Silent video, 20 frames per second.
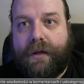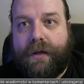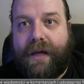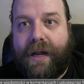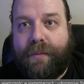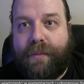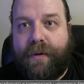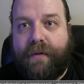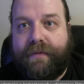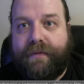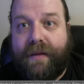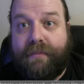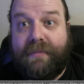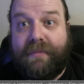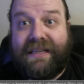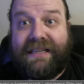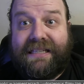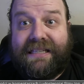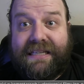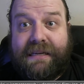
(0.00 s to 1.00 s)
albowiem
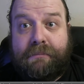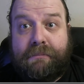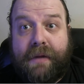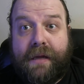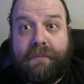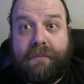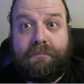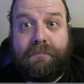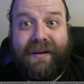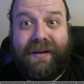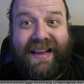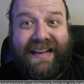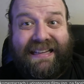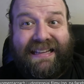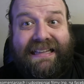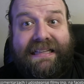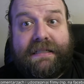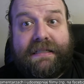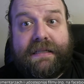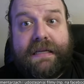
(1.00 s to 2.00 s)
zimy
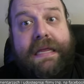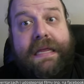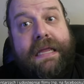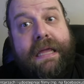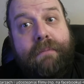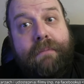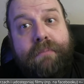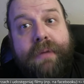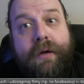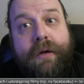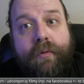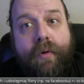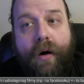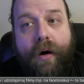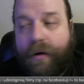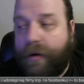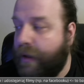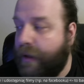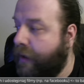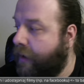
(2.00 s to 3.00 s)
praktycznie nie
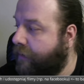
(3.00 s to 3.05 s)
było